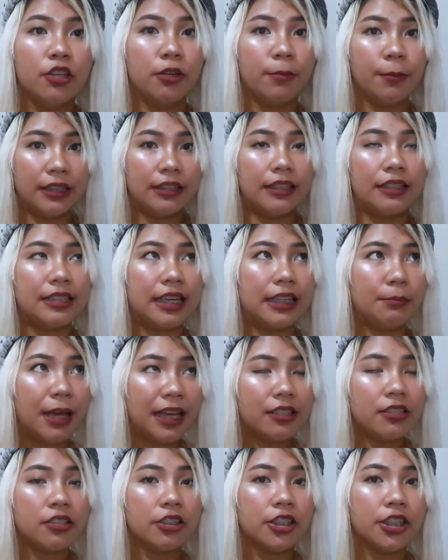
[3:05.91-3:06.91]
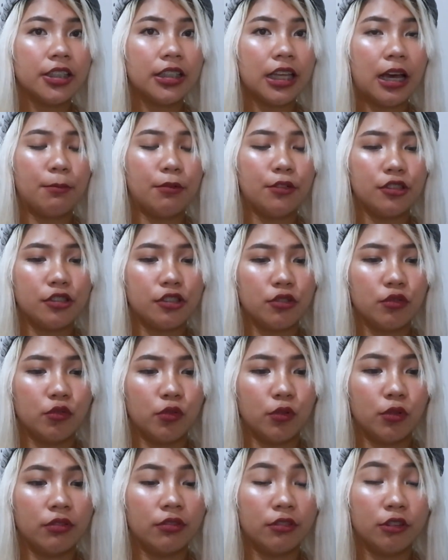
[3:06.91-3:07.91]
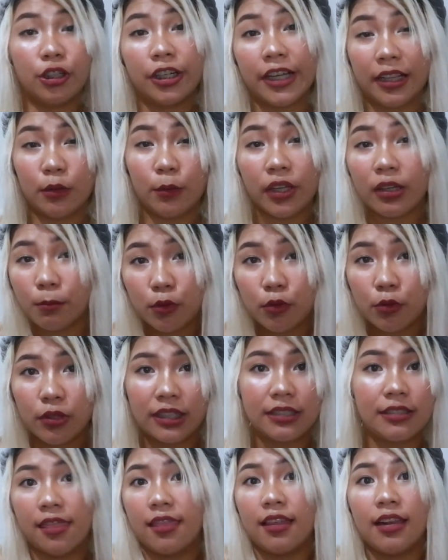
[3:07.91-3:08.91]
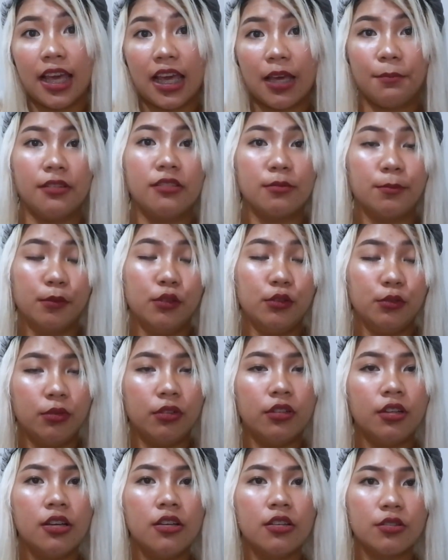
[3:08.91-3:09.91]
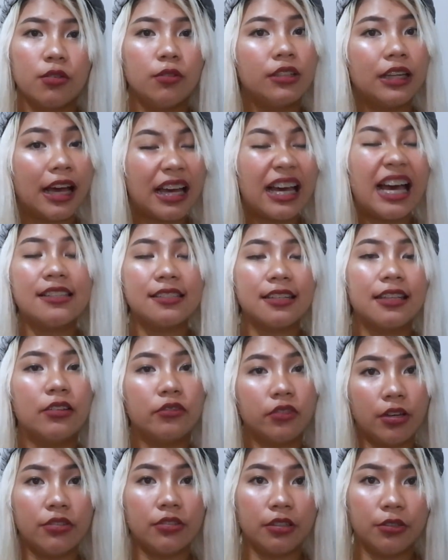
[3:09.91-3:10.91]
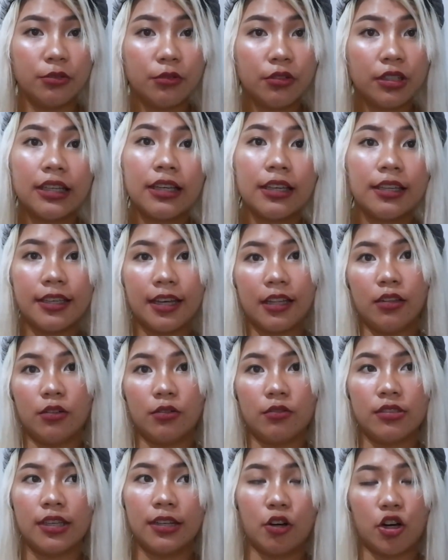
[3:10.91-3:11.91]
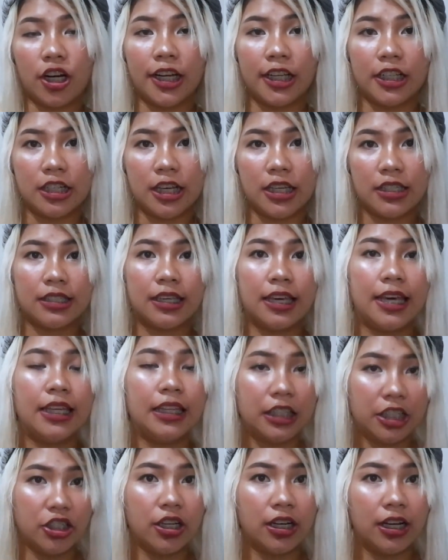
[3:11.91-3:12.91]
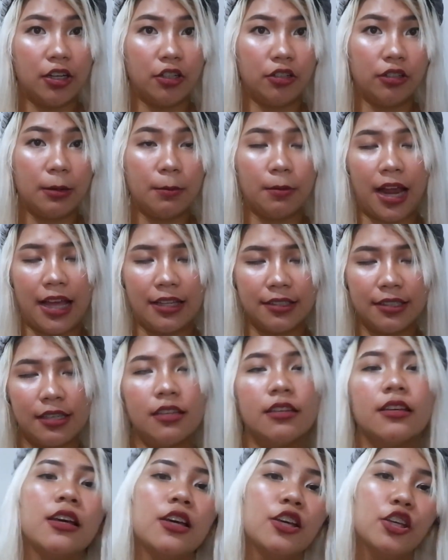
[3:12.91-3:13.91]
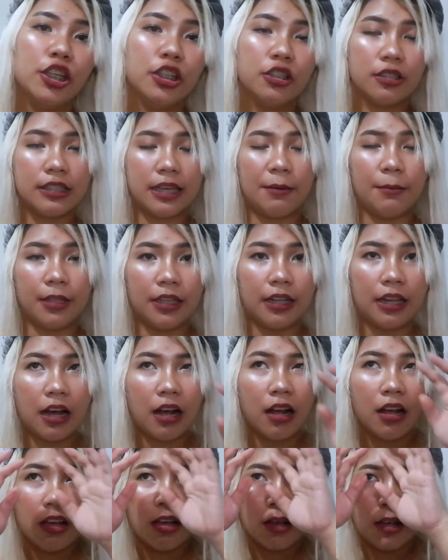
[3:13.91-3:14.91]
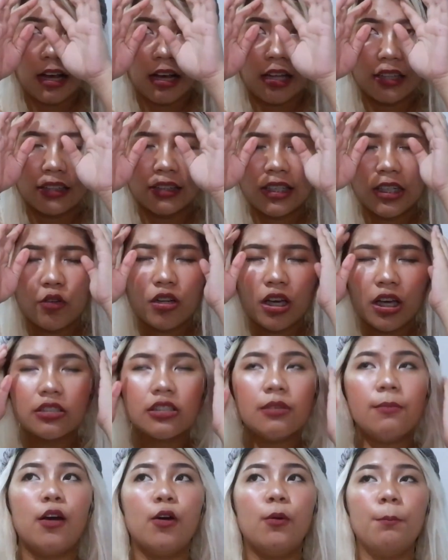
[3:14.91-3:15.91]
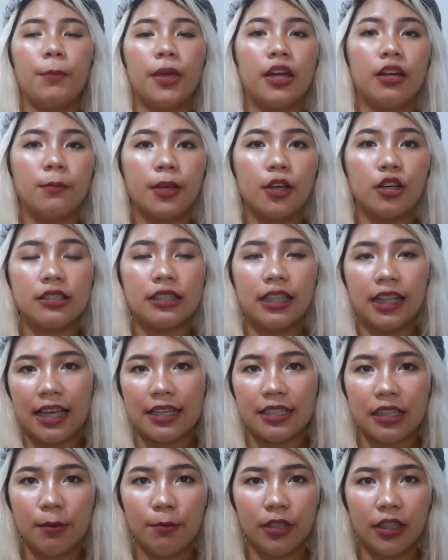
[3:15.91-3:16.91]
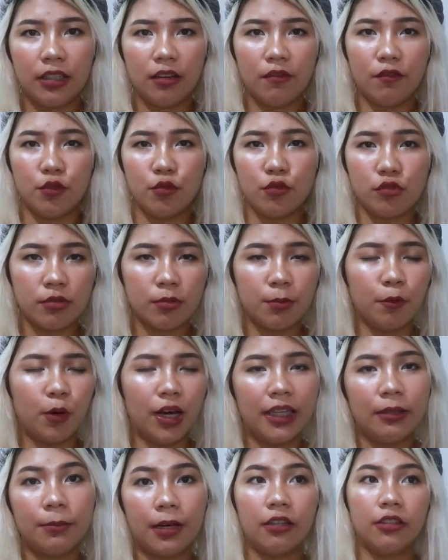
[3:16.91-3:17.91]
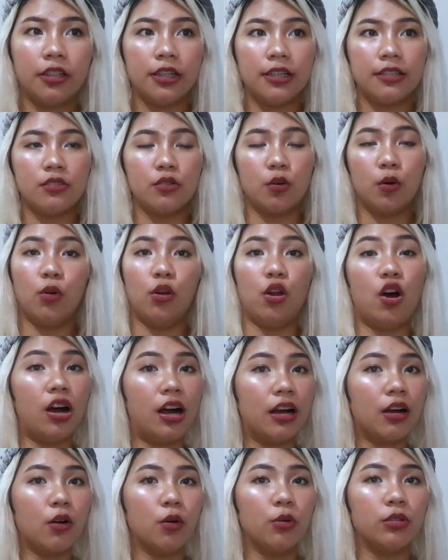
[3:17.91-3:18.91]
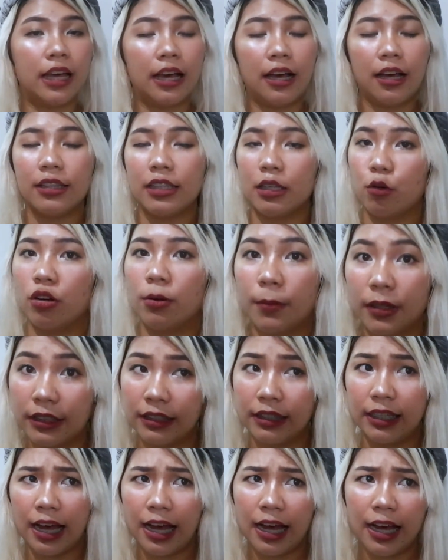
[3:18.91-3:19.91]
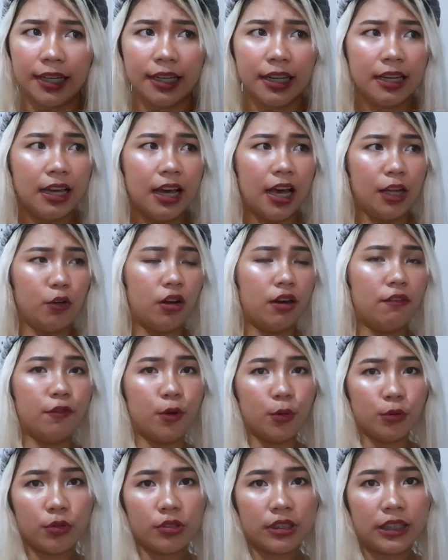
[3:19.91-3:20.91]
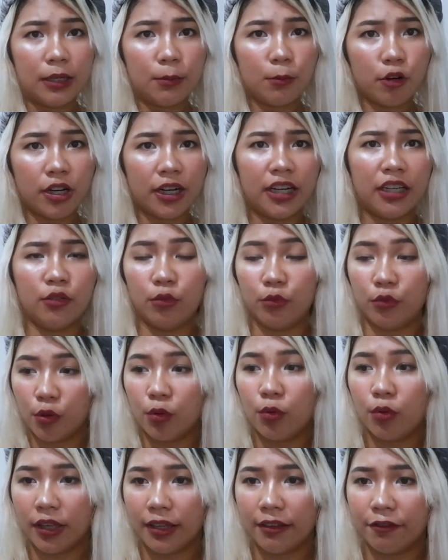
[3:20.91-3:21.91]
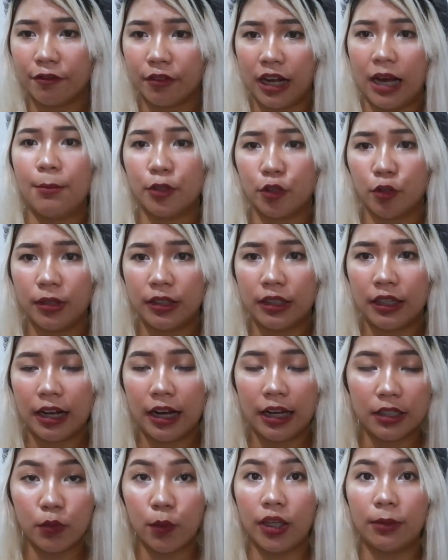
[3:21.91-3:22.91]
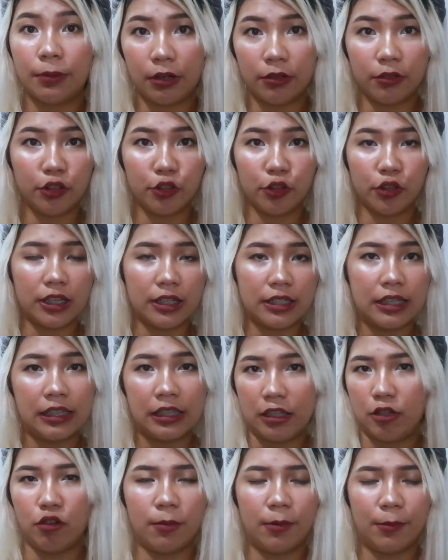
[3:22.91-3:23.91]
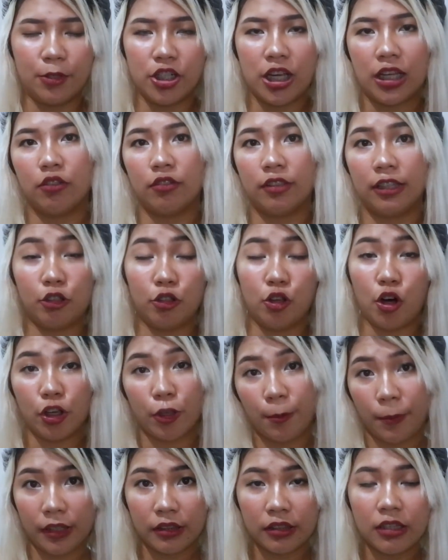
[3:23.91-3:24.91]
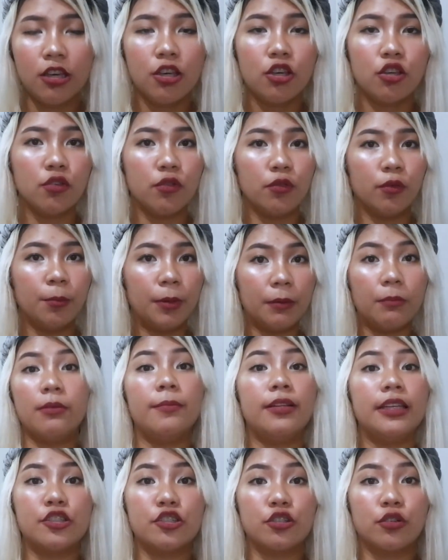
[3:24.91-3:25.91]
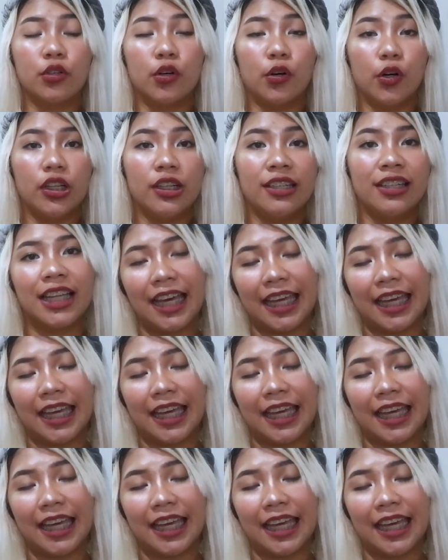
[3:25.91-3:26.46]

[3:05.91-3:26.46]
Yung Matrix Eye Paster, tapos yung L'Oreal Big Blue, it's in the name, it's blue. So, nakakancel out daw na yung yellows and oranges, kaya hindi siya ganun kabrasi. Yun yung sabi nila. Uh, hindi ko na kasi ma-compare because the last time that I've used white powder is so long ago na, hindi ko na matandaan. I don't have photos anymore and I don't know if gamit ko ba talaga is white powder noon kasi hindi ko naman masyadong pinadocument yung pag-bleach ko noon.